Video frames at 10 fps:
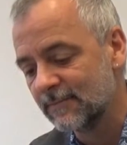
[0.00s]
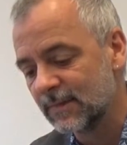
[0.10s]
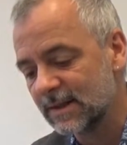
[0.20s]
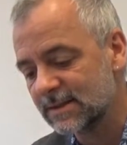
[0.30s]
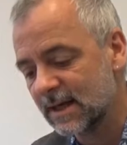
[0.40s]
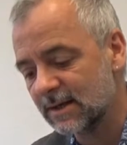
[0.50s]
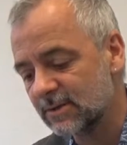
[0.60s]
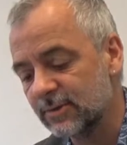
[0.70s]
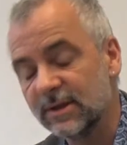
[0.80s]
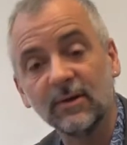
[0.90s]
Es kann
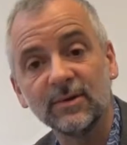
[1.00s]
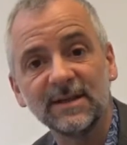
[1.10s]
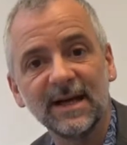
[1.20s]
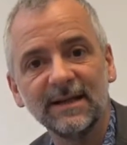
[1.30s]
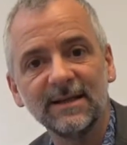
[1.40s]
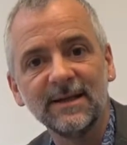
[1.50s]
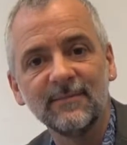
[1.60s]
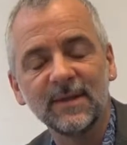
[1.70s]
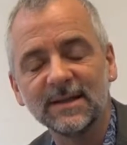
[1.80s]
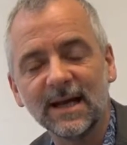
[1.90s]
natürlich auch sein,
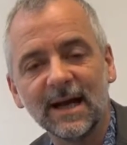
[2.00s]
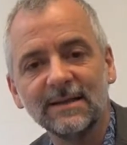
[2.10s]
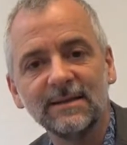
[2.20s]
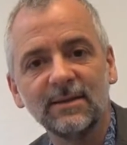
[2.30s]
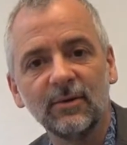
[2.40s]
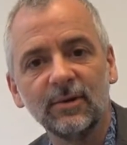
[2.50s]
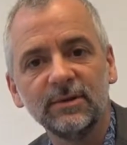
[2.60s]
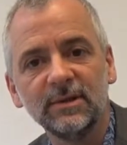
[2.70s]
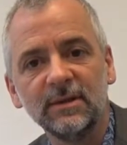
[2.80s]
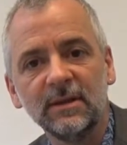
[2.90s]
dass andere
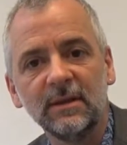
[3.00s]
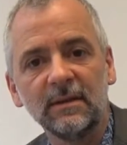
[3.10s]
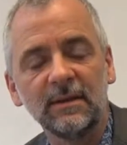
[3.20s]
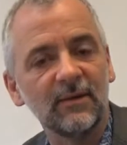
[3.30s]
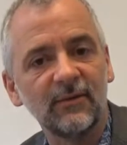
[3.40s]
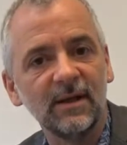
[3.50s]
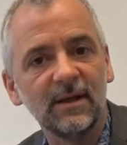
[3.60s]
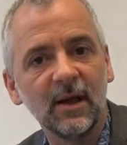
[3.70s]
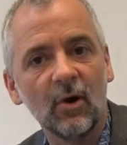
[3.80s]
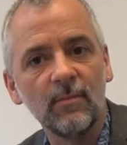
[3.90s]
Leute das nicht
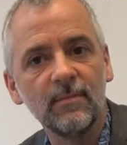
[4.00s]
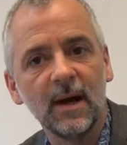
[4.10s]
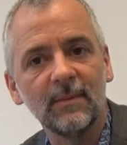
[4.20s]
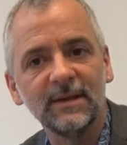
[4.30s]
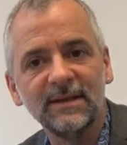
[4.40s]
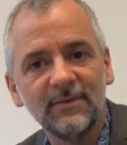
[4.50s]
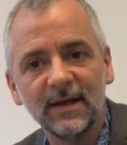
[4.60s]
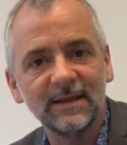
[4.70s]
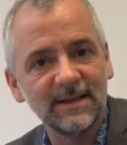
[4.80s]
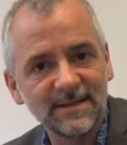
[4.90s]
glauben, aber die
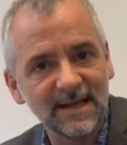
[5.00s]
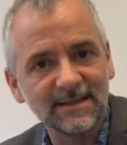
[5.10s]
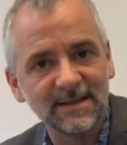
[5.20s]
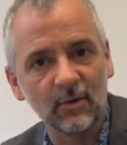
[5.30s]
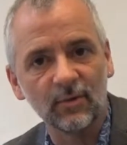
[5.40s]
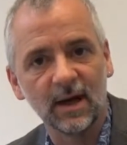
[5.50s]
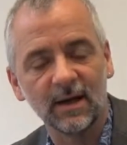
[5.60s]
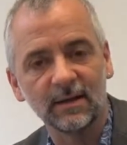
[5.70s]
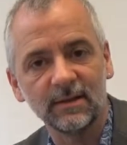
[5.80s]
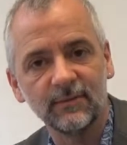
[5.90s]
werden den Satz auch gar
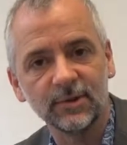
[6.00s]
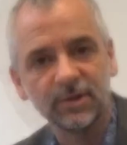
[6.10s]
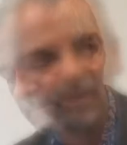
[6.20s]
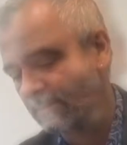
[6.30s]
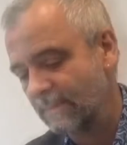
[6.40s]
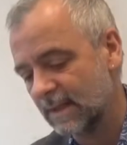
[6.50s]
nicht verstehen.